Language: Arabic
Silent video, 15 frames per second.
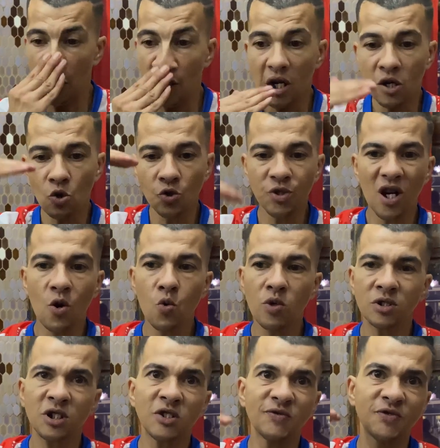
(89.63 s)
اللي كنت هو
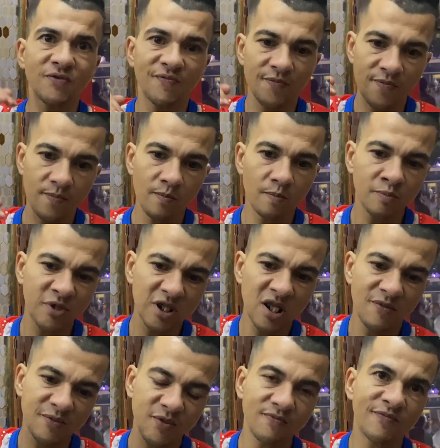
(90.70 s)
جيت
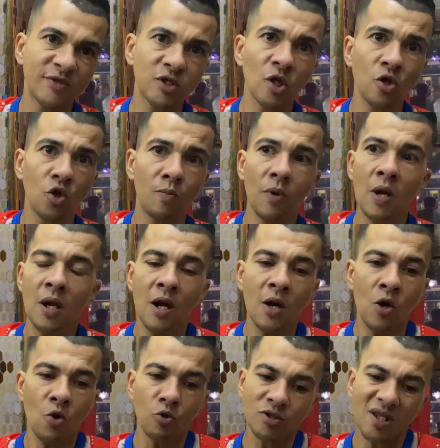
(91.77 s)
مسيف في السلم
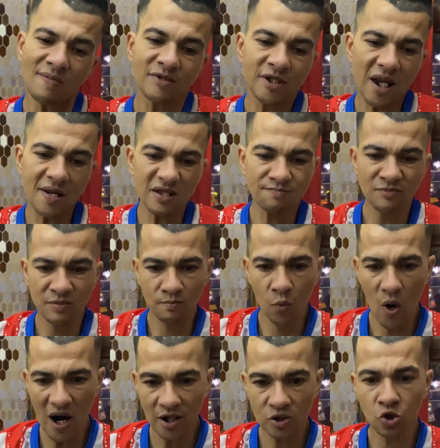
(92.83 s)
وصاب تهرس من
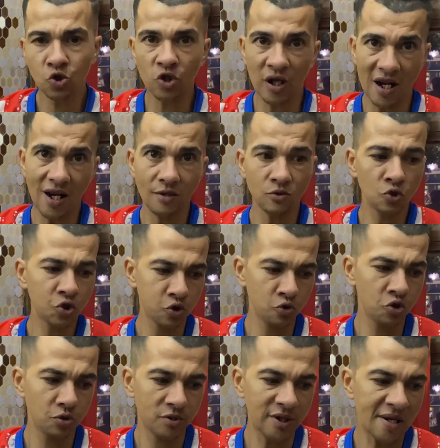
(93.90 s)
واحد جوج كرع
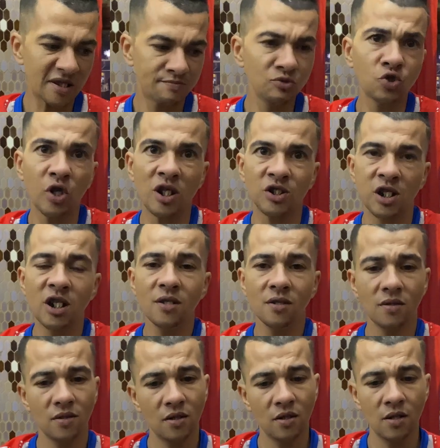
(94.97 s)
تهرس من جوج رجلي
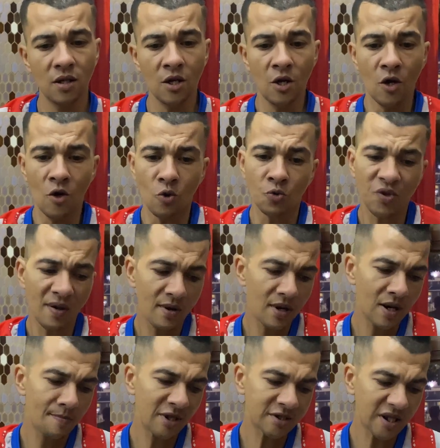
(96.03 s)

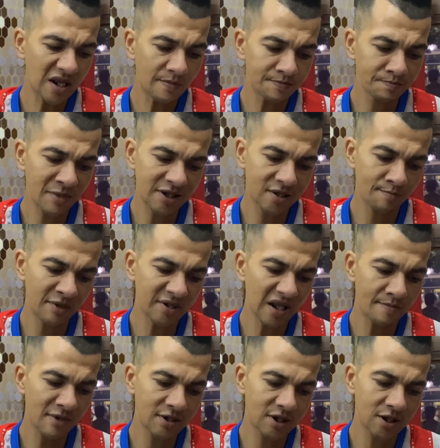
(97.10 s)
ودابا ما طلب ما
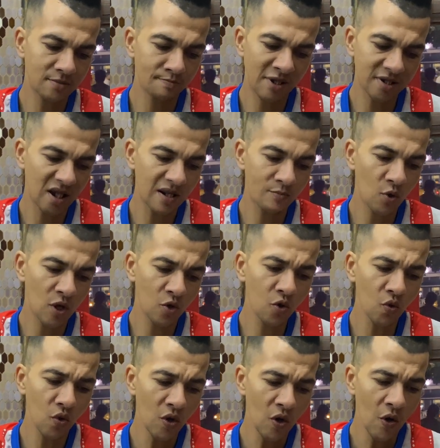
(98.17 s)
طلب ما طلب والو
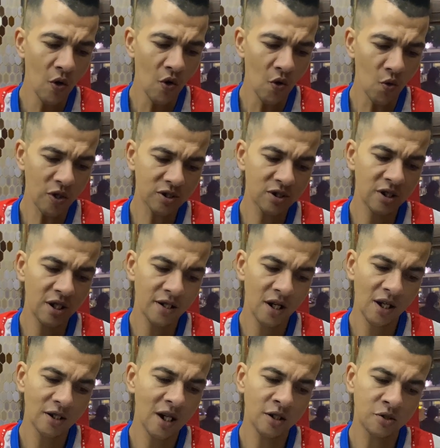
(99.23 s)
وخصني
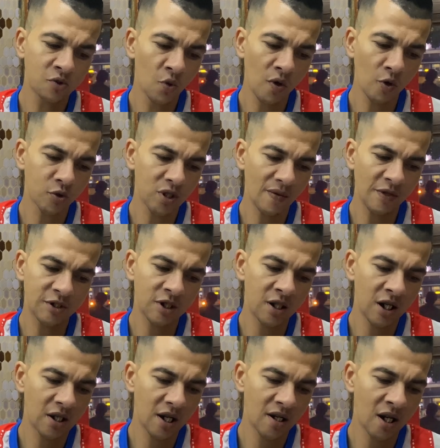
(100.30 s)
انا الدواء وصافي هادشي اللي
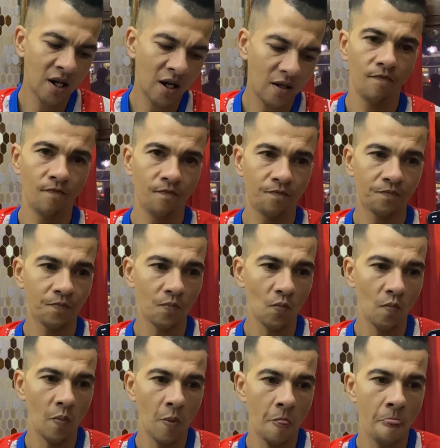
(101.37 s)
كاين انا
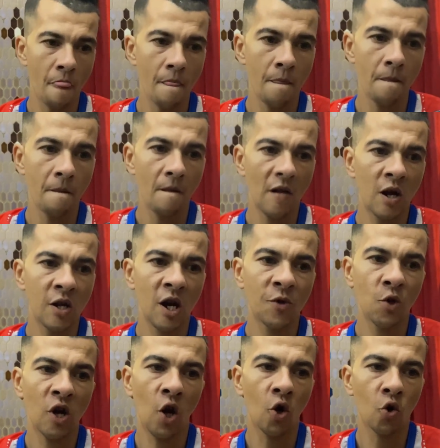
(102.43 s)
انا
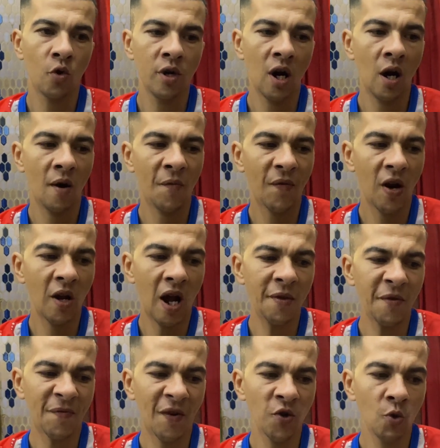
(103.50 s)
هادو كيحقوني آه عندي
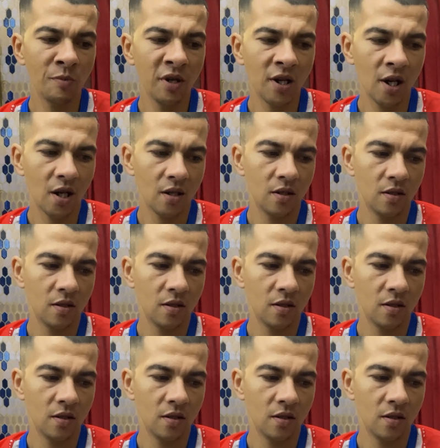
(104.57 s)
فايوم من هنايا